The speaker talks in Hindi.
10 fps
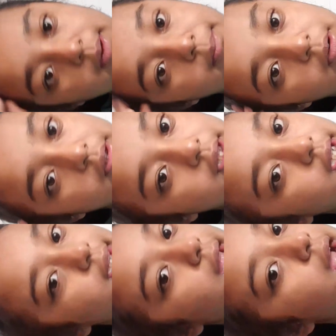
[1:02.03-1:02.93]
बर्थडे
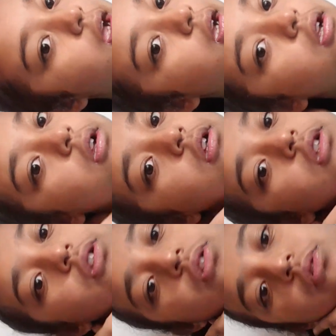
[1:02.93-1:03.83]
था
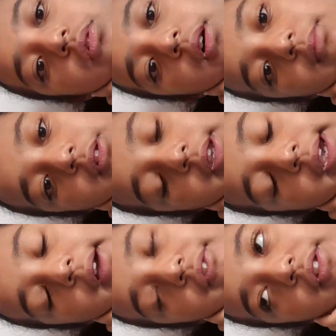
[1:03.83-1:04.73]
सो so, हम लोग ने
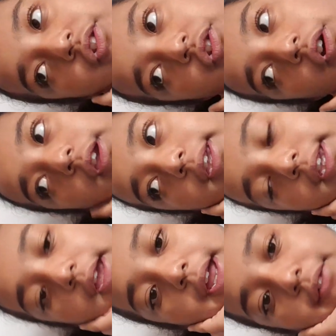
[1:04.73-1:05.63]
काफ़ी इन्जॉय
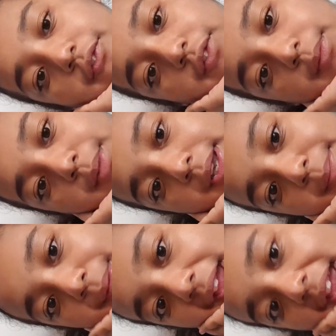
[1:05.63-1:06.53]
किया एंड फिर मेरी
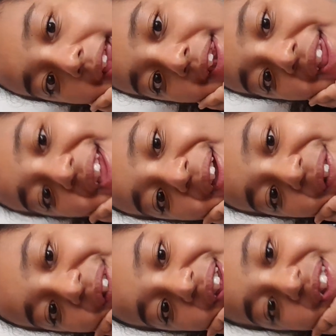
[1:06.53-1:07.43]
बहन
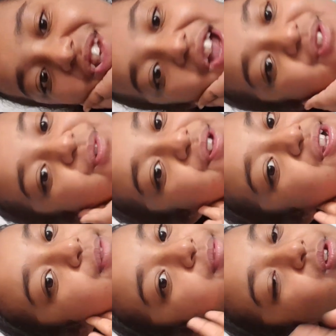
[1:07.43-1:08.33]
वही चाचू के घर पे